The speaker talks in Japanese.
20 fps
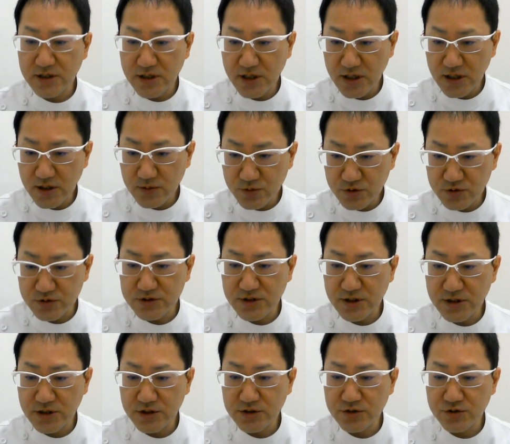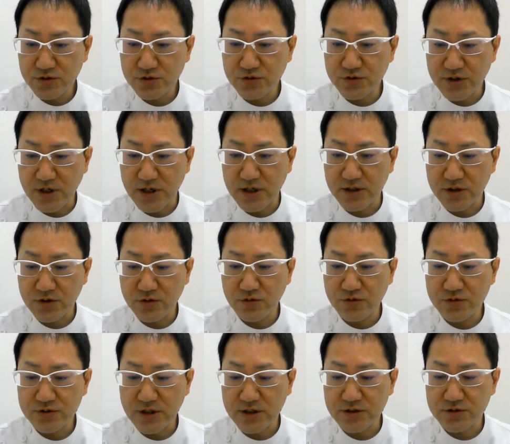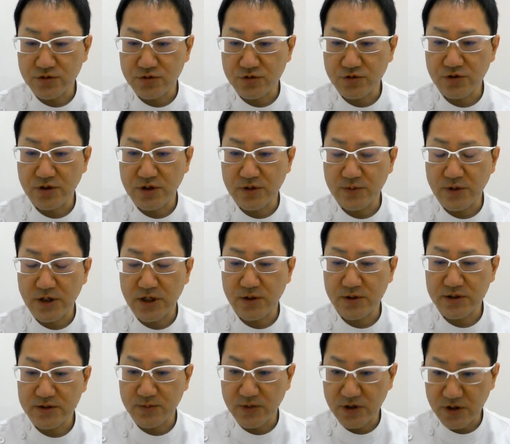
頸部脊柱管狭窄症と言われ